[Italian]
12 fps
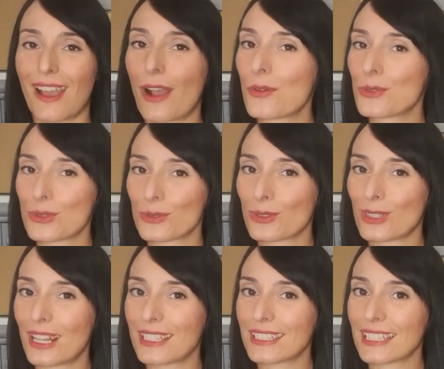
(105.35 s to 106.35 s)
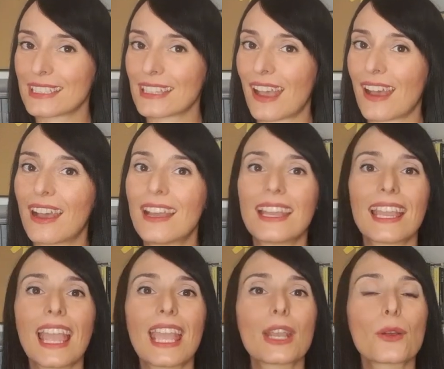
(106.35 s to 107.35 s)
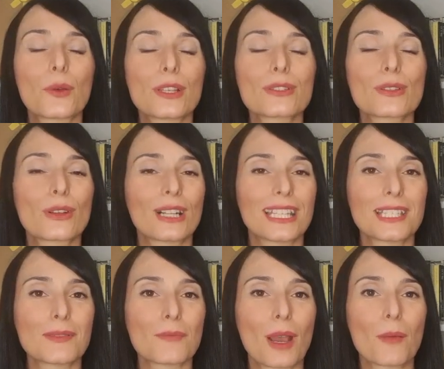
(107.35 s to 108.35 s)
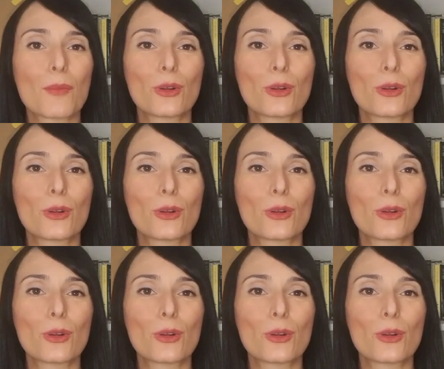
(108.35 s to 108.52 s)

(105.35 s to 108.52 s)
allo studio dell'antichità e in questo clima